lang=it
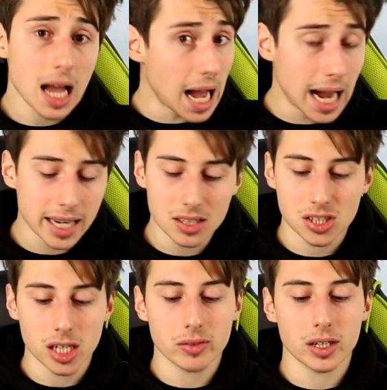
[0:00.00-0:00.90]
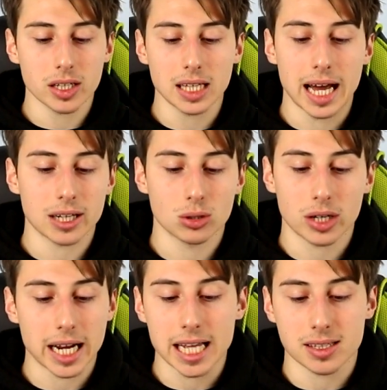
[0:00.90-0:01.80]
Anche se arrivo in ritardo
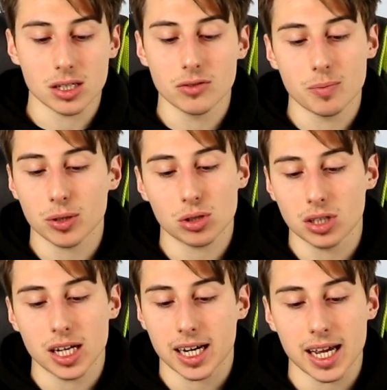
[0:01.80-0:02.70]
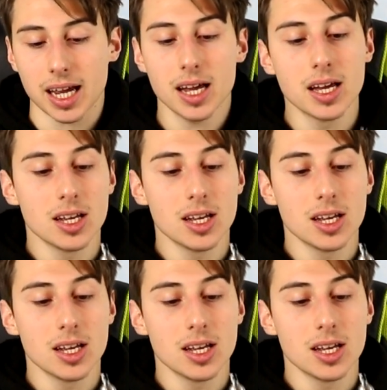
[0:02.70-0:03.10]
ragazzi io vi posso dire che